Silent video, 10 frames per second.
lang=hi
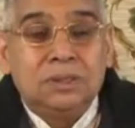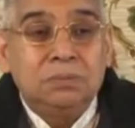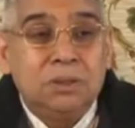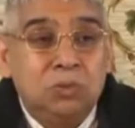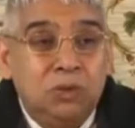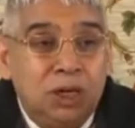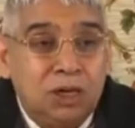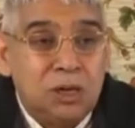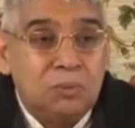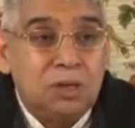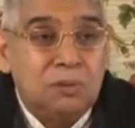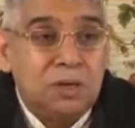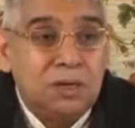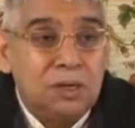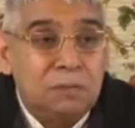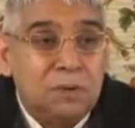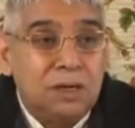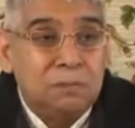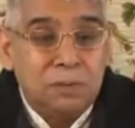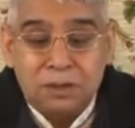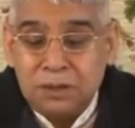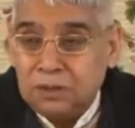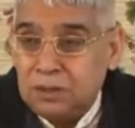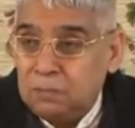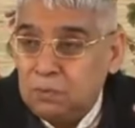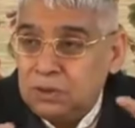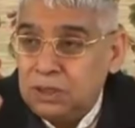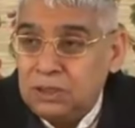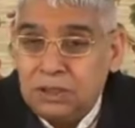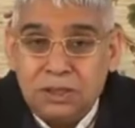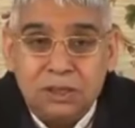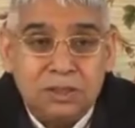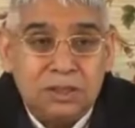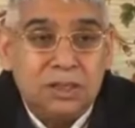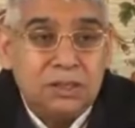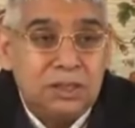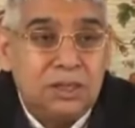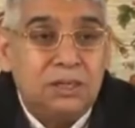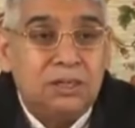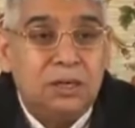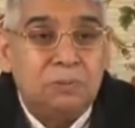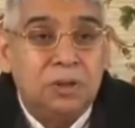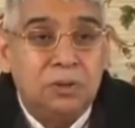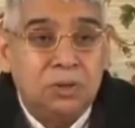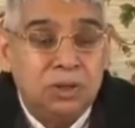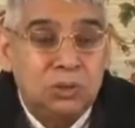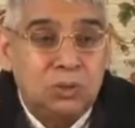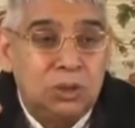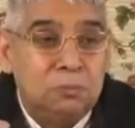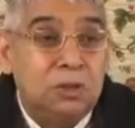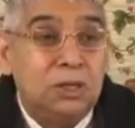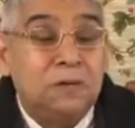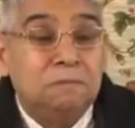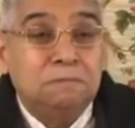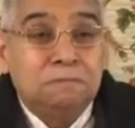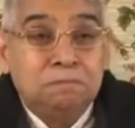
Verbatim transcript: सबसे बुंडा काम करा मारी गिल मारा पहले तो सब कुछ कह तेरा तेरा तेरा हर फिर छोड़ी मेरा